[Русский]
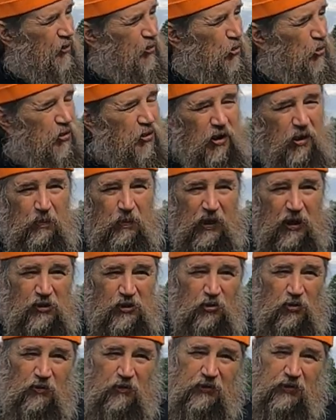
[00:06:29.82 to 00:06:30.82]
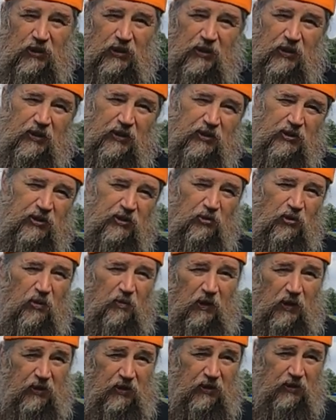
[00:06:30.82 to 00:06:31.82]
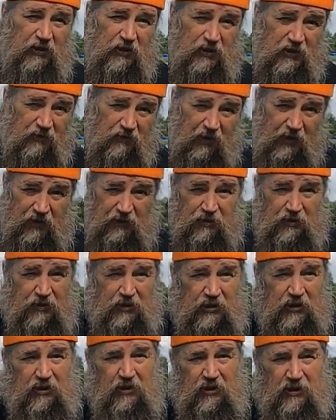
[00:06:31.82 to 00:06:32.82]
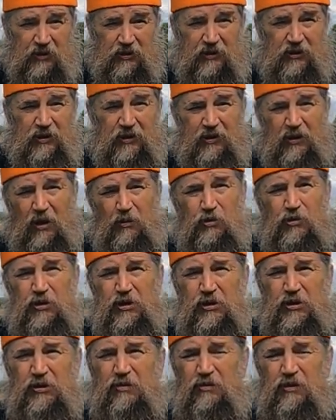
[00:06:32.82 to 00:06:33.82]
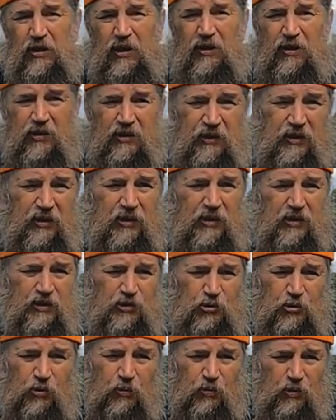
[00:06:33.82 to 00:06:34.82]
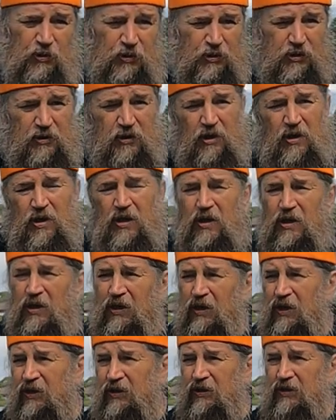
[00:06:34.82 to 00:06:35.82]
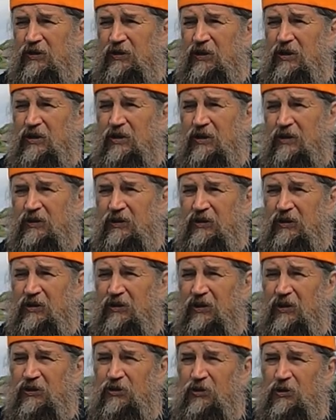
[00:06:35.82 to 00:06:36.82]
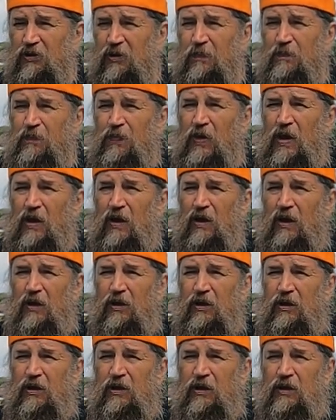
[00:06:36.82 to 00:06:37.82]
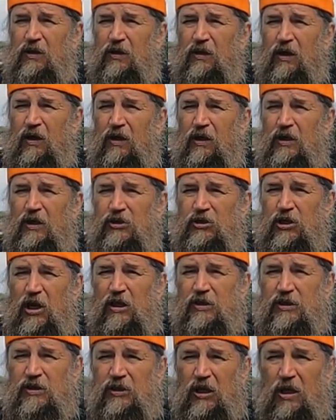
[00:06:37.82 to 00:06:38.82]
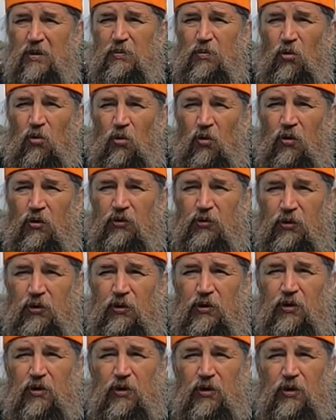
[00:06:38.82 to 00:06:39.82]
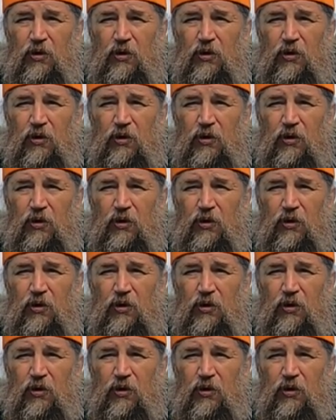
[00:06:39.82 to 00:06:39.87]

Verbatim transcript: озера, образованные ледником, они и называются Синекские. Там в Нижней Ландиха их еще больше, этих Синекских озер. И лечась там, он